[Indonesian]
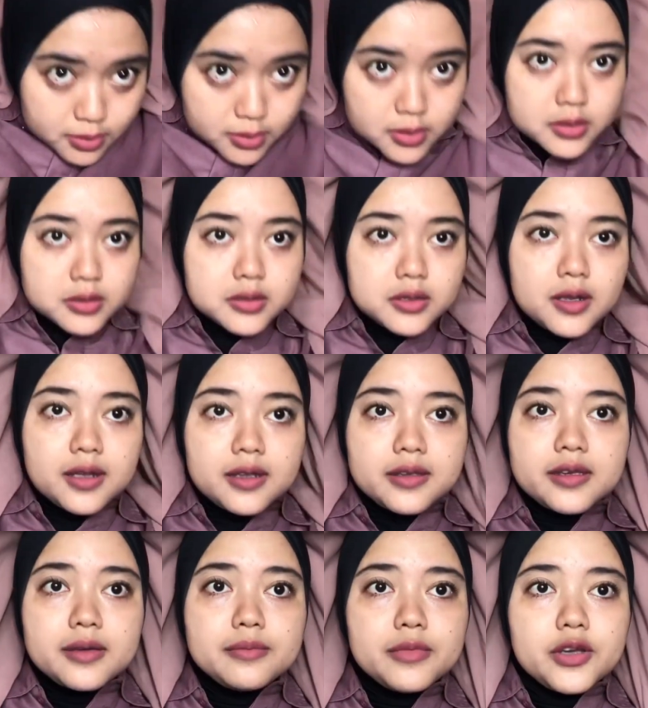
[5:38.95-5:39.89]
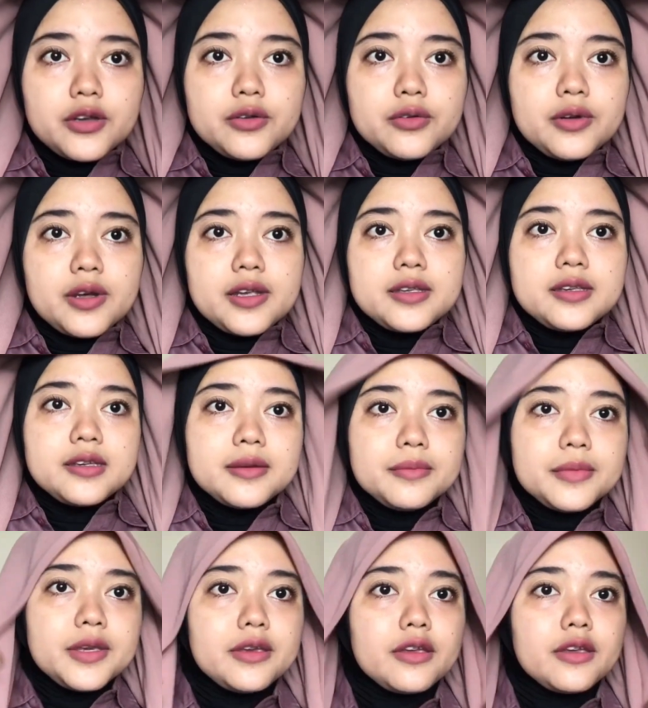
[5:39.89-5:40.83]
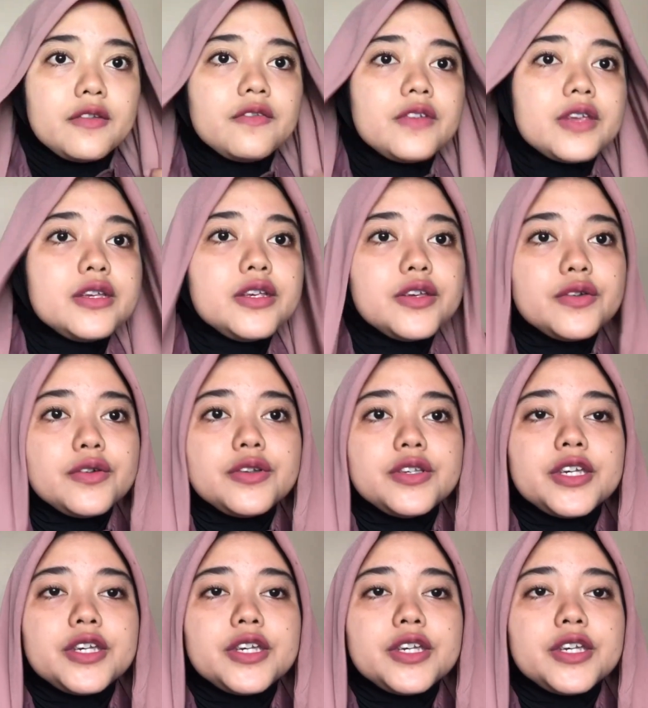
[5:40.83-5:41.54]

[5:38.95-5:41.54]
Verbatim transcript: soalnya baru aja bikin video